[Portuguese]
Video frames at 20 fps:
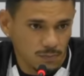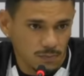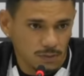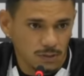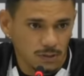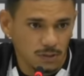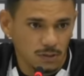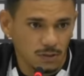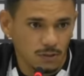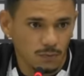
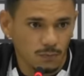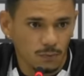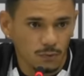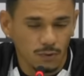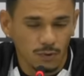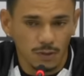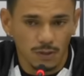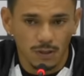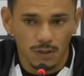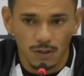entendeu?
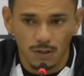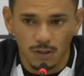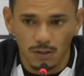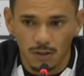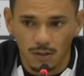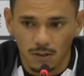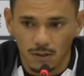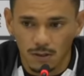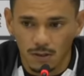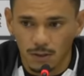
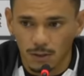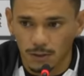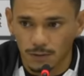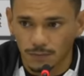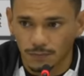Porque